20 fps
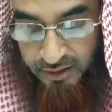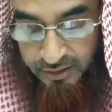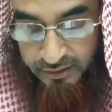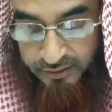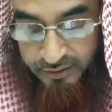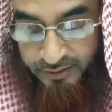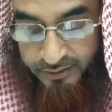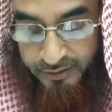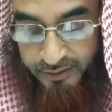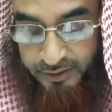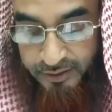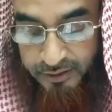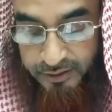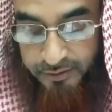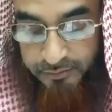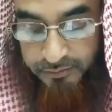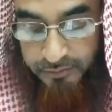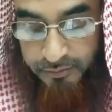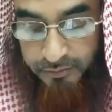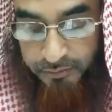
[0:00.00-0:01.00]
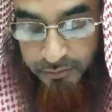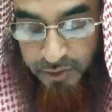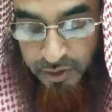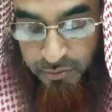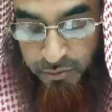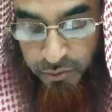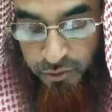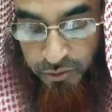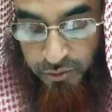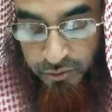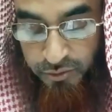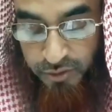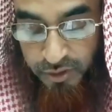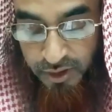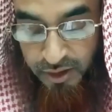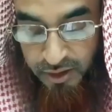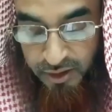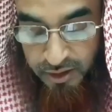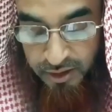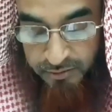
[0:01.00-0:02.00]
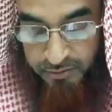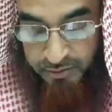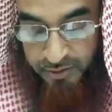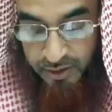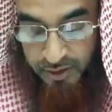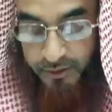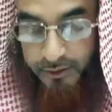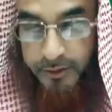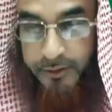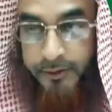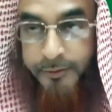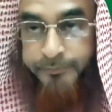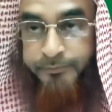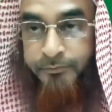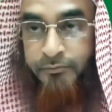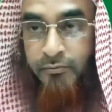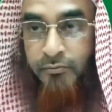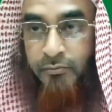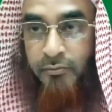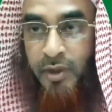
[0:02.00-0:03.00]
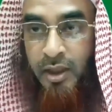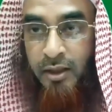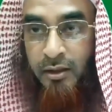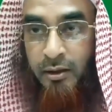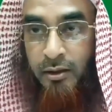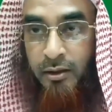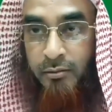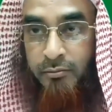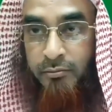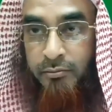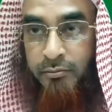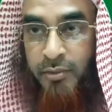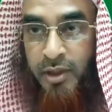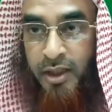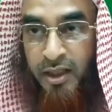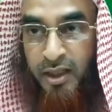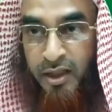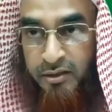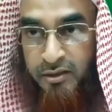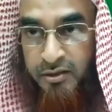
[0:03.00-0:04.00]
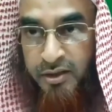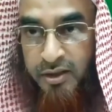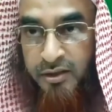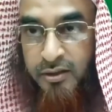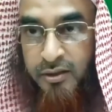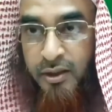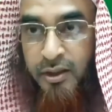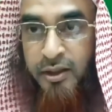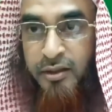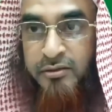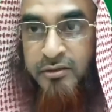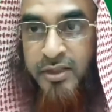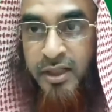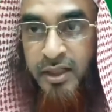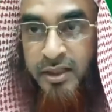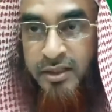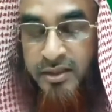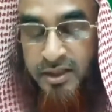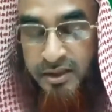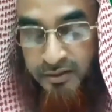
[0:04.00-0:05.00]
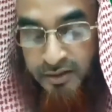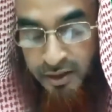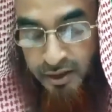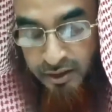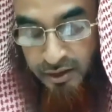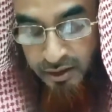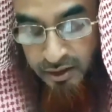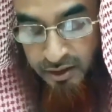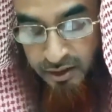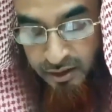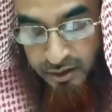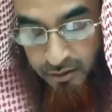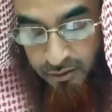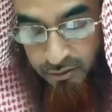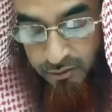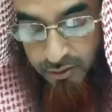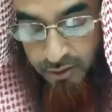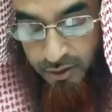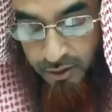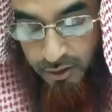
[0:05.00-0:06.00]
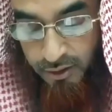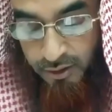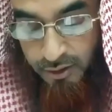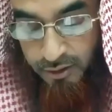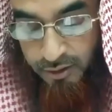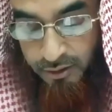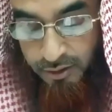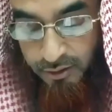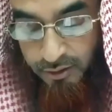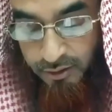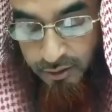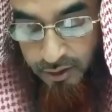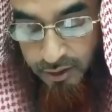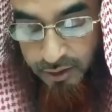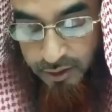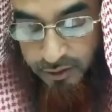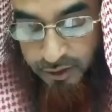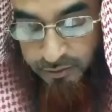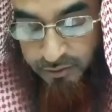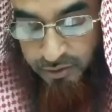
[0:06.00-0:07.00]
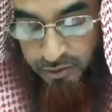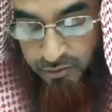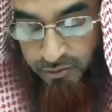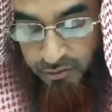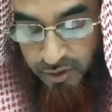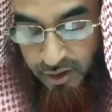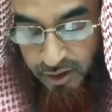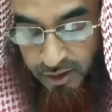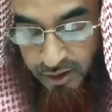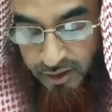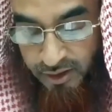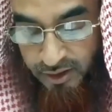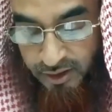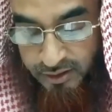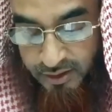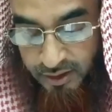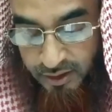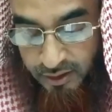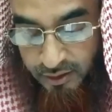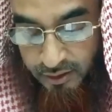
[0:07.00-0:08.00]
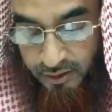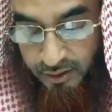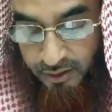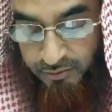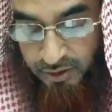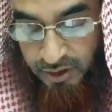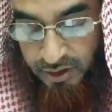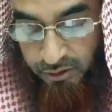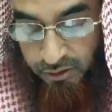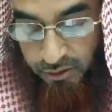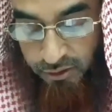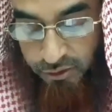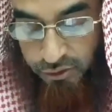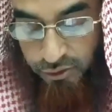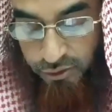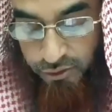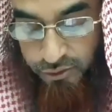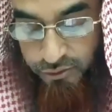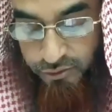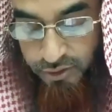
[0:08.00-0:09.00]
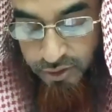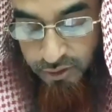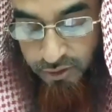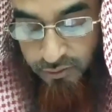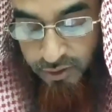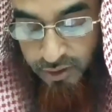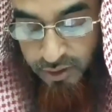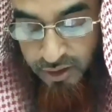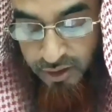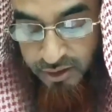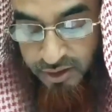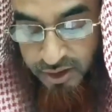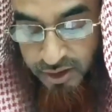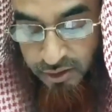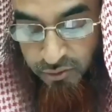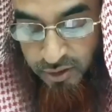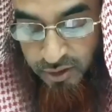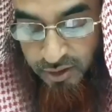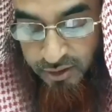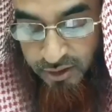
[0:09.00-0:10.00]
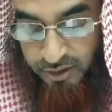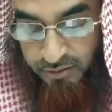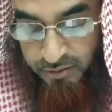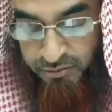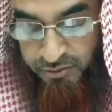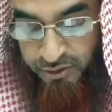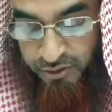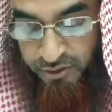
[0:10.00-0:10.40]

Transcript: তাকে এমন দেন আপনি বা ব্লাঙ্ক দিয়ে দিলেন যা ইচ্ছা তাই লিখে নিল তাহলে এটা আপনি গুনহার কাজে হারাম খাওয়ায় সহযোগিতা করলেন সেই গুনাতে আপনি